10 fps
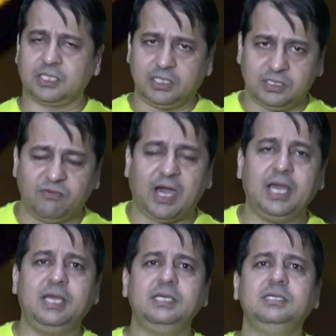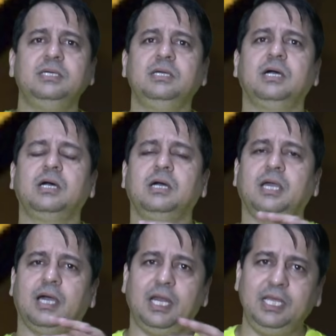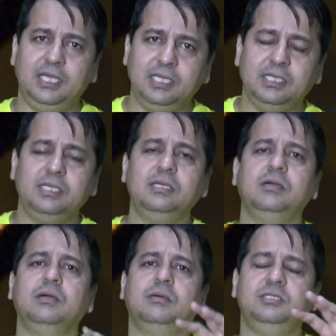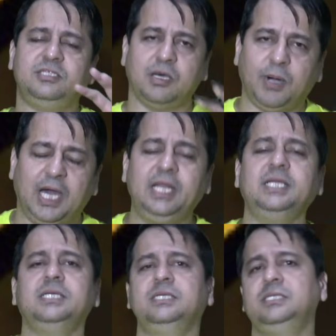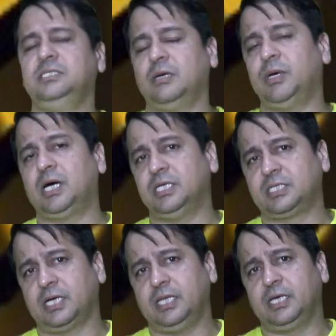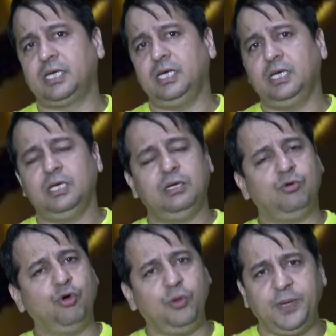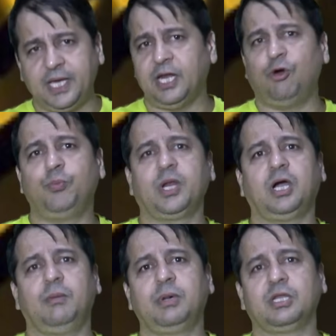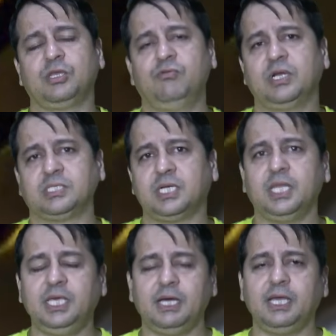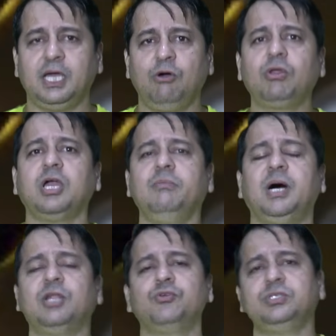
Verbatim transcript: सिवाय ख्याली ज़बानी जमा खर्च करने के कोई भी ग्राउंड पर काम करता हुआ नज़र नहीं आया है और कई बार तो